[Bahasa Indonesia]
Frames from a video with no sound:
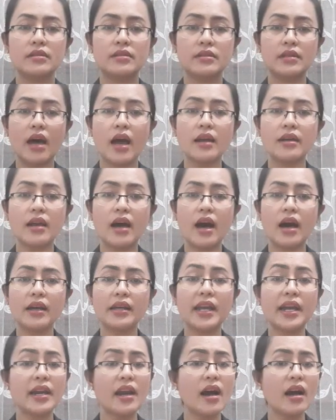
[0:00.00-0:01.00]

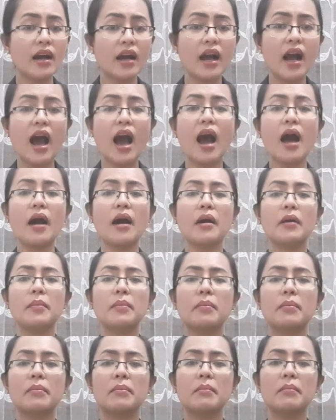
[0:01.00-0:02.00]
Jana
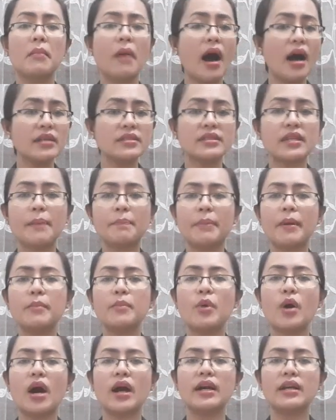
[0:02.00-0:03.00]
kidekah masa
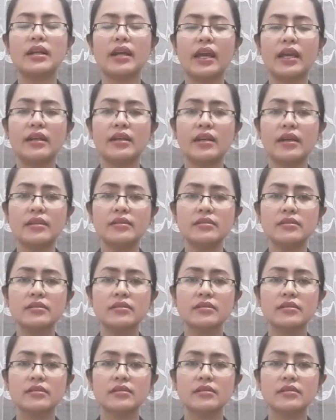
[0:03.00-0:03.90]
pembuangan inda?